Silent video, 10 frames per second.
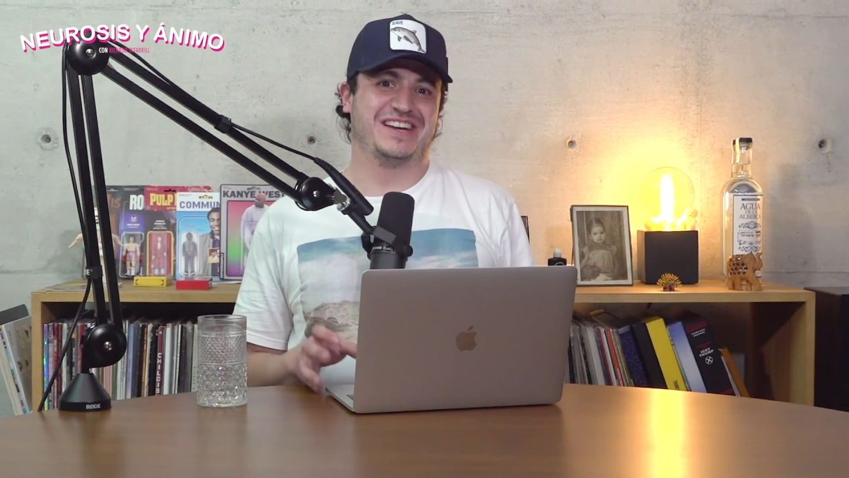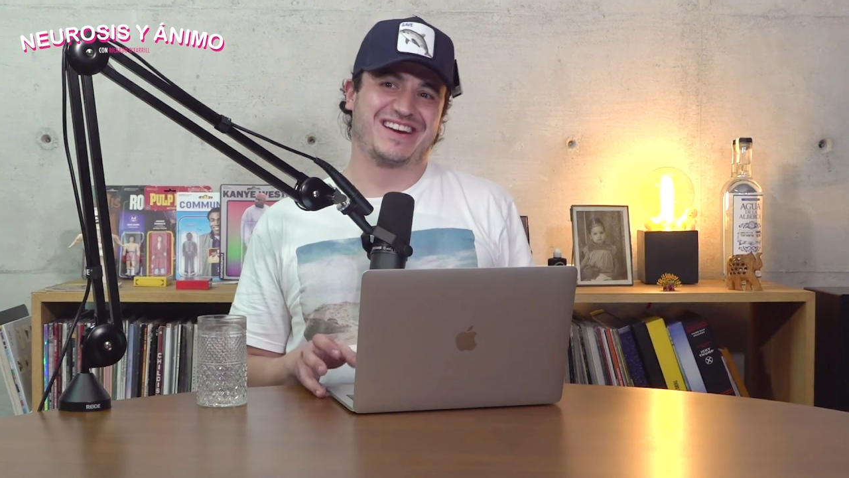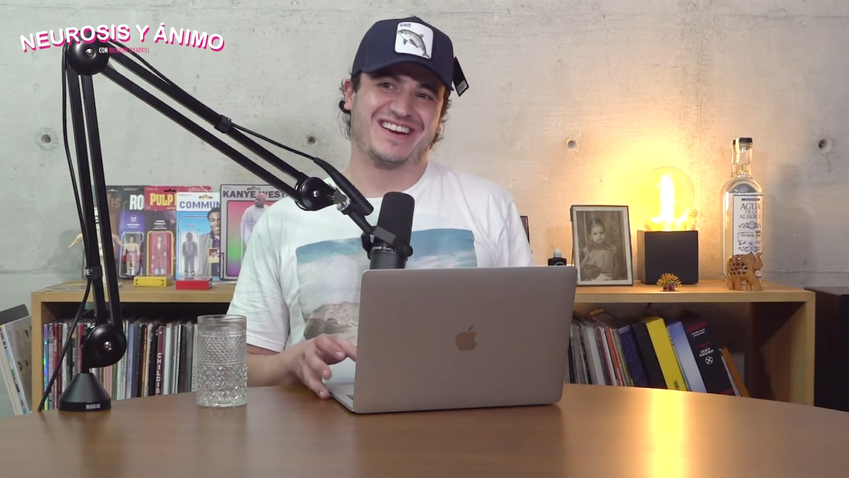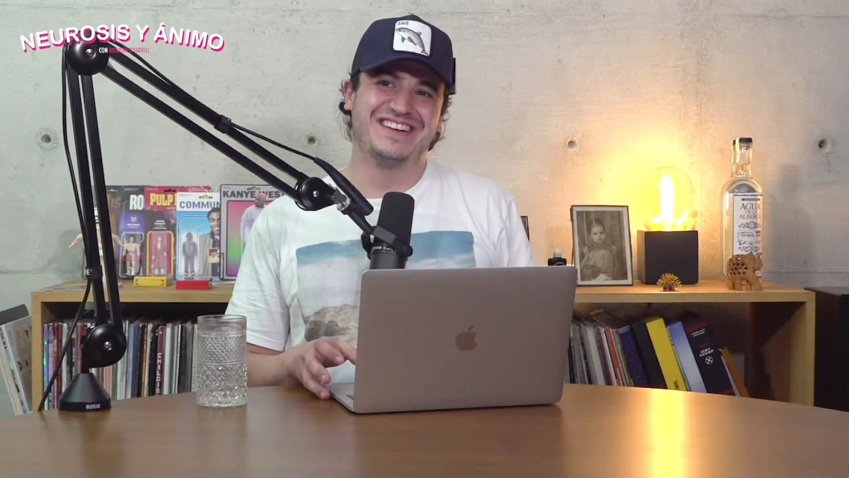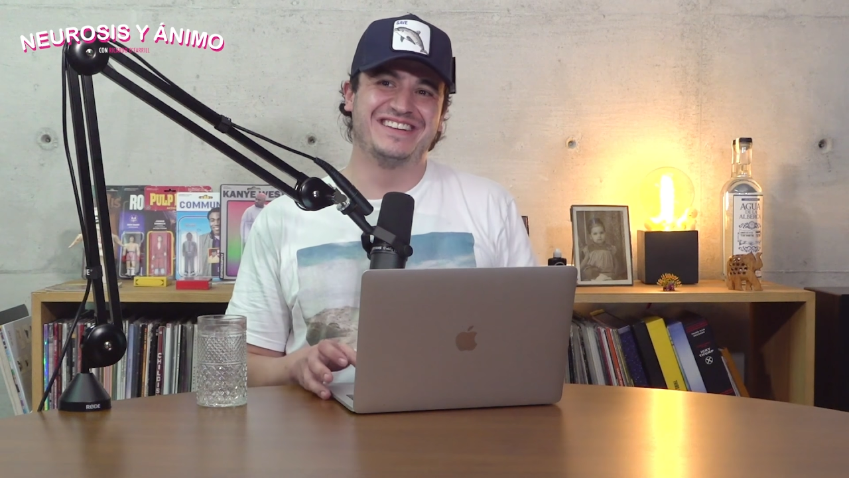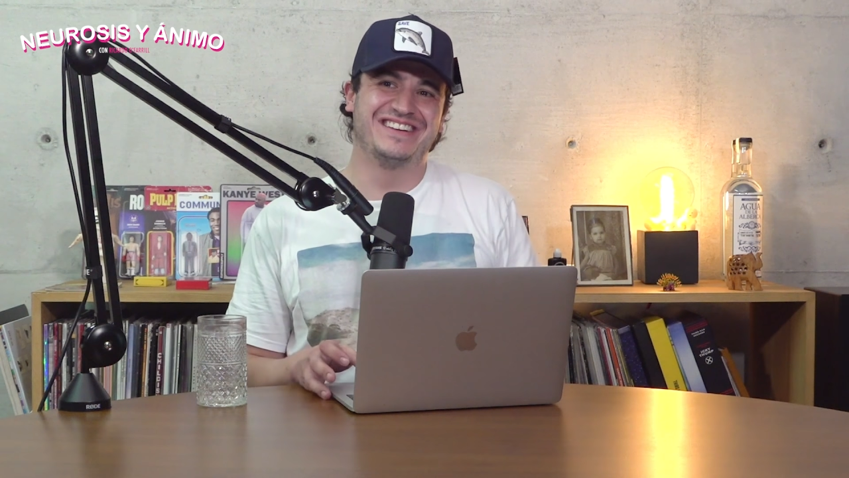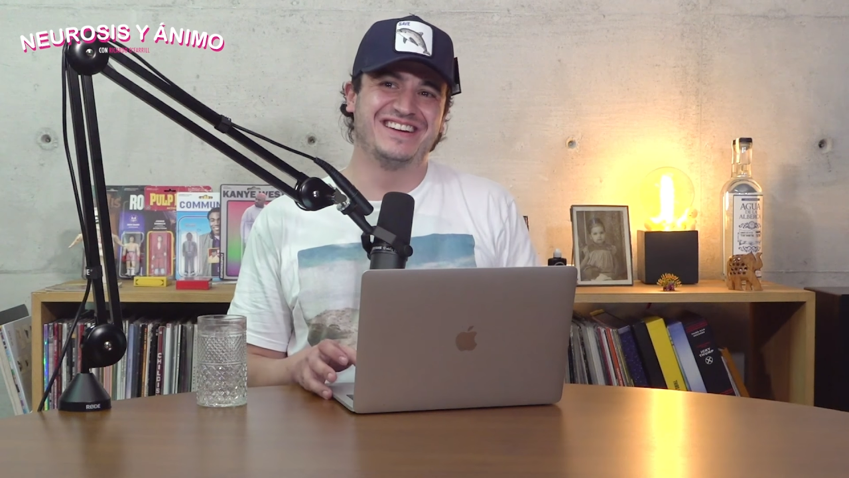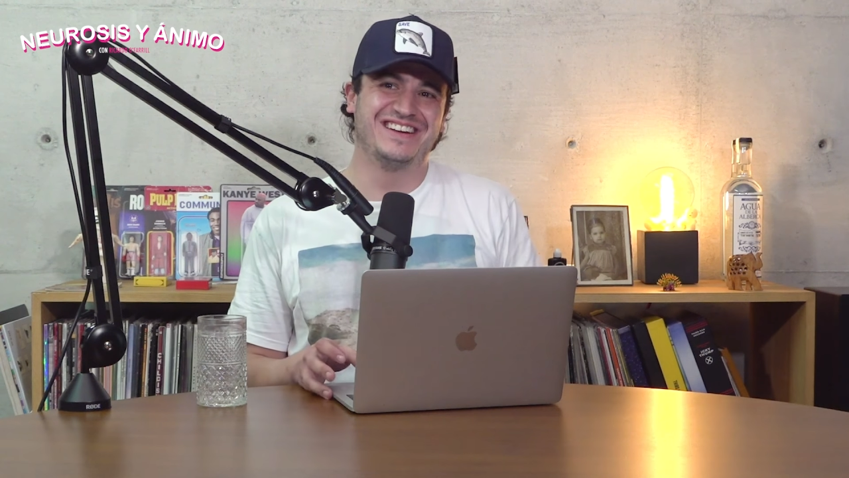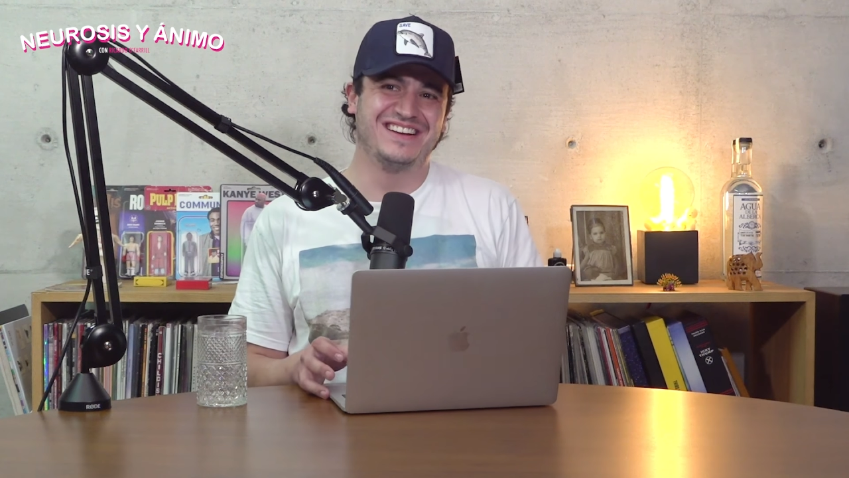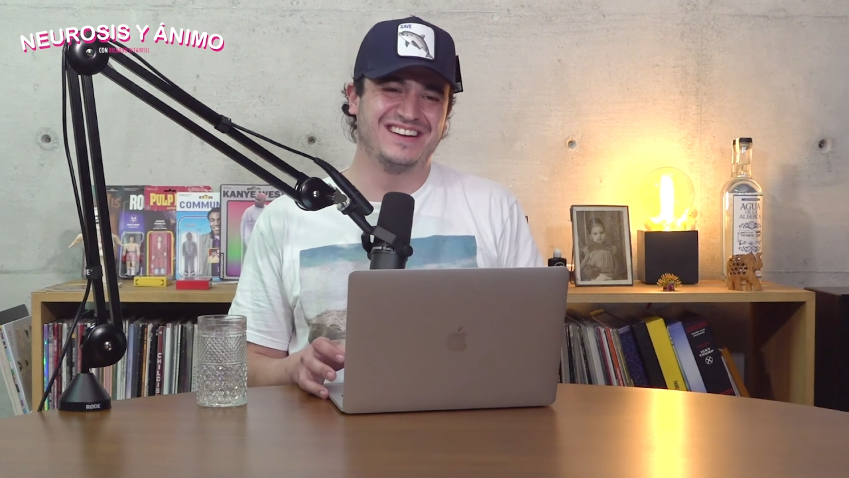Aquí nos tocó
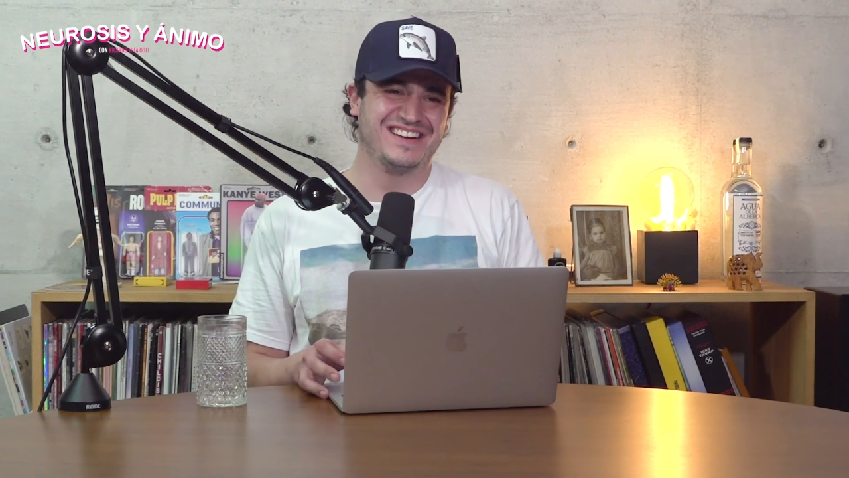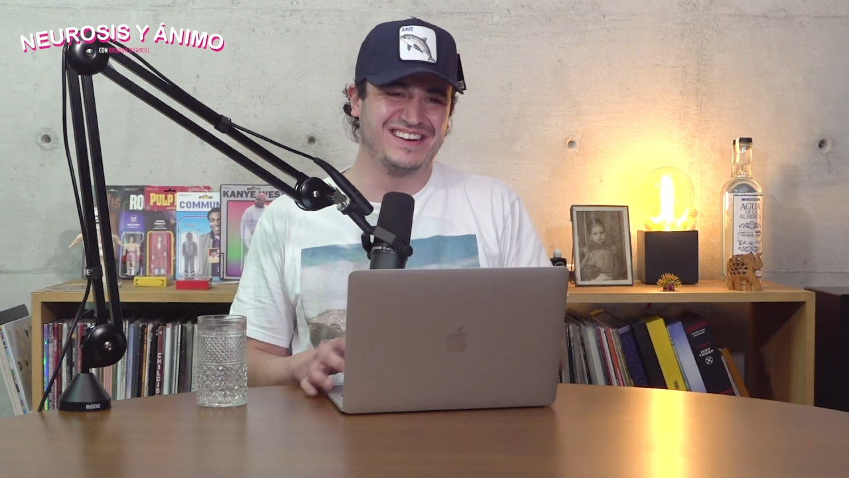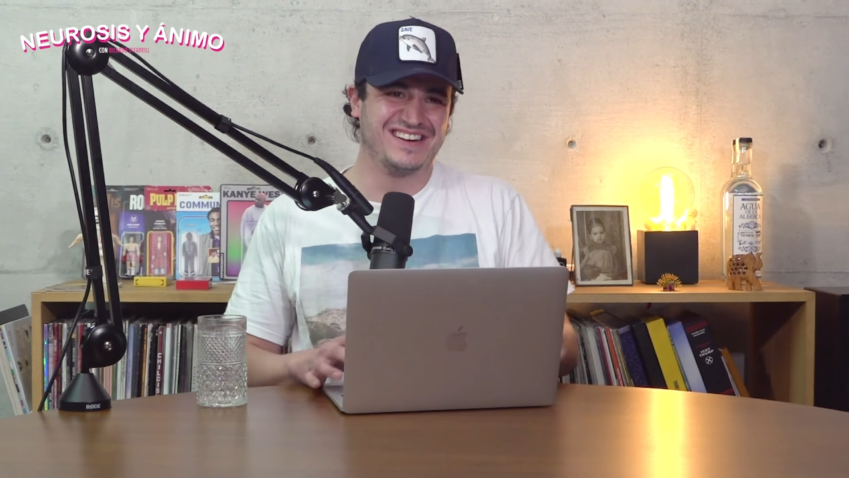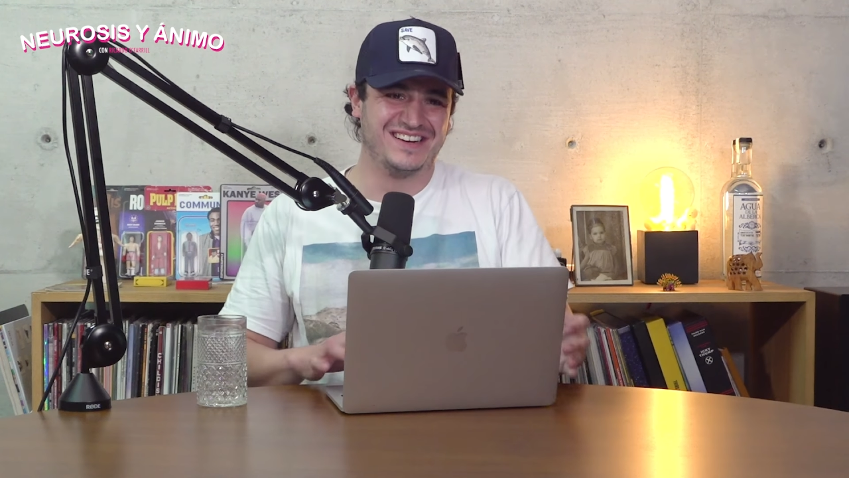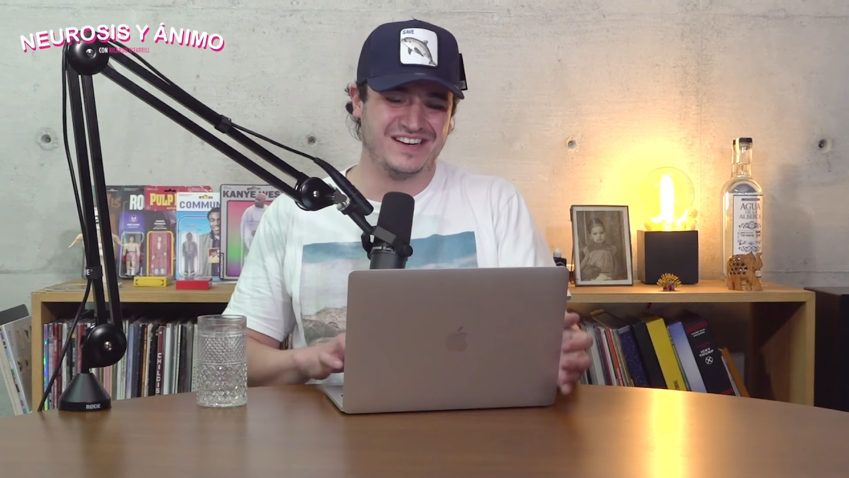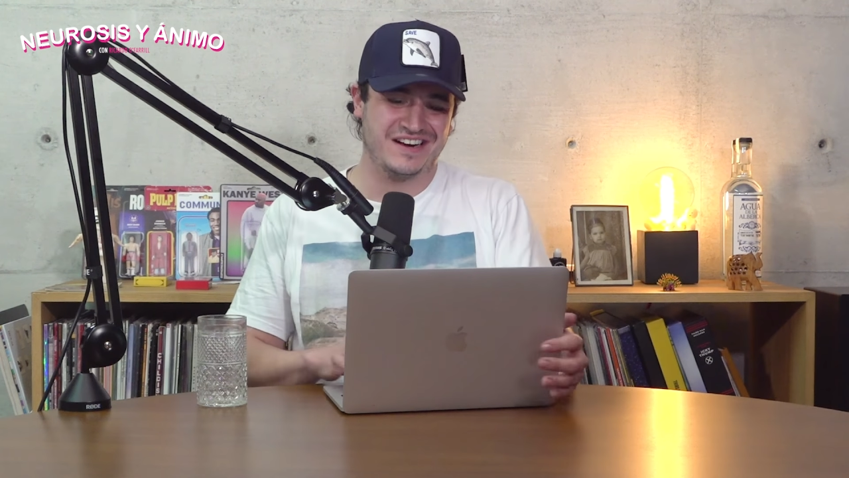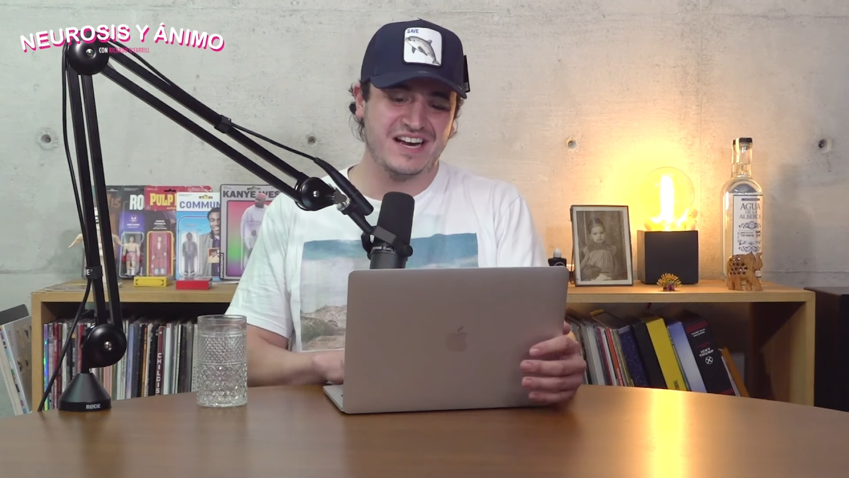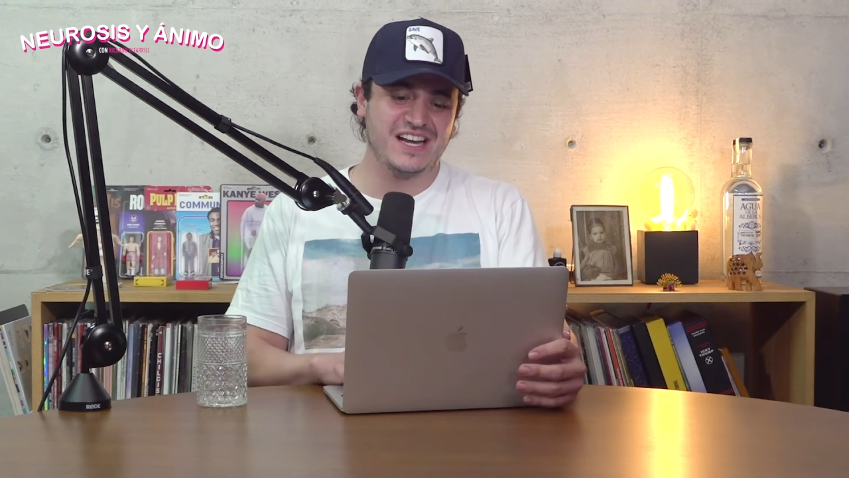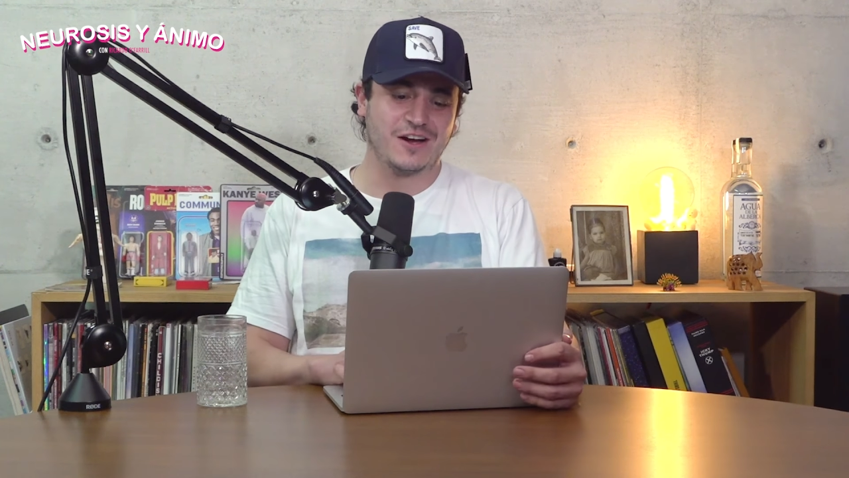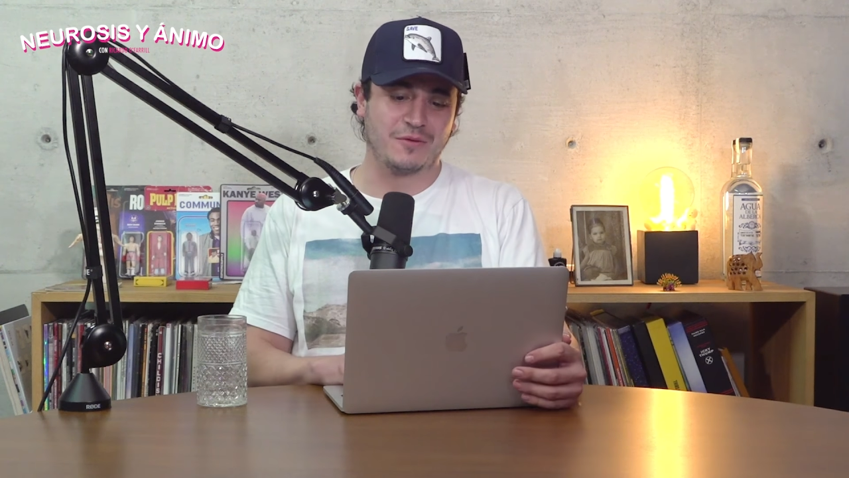vivir.
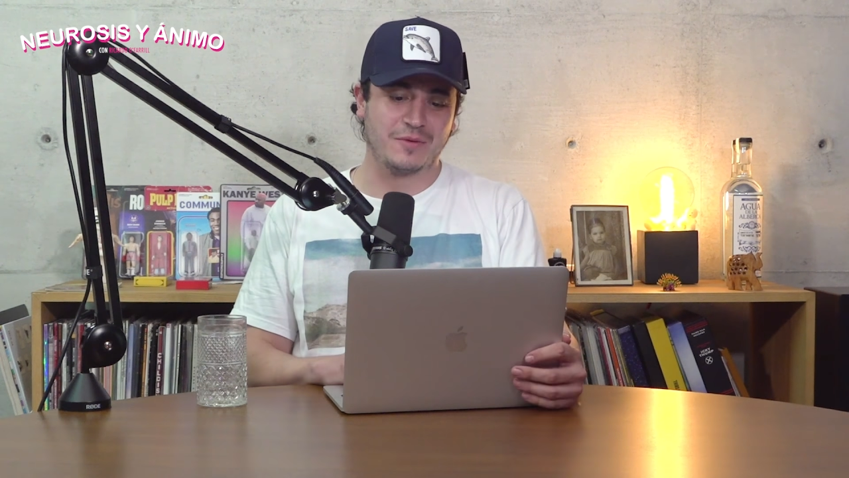y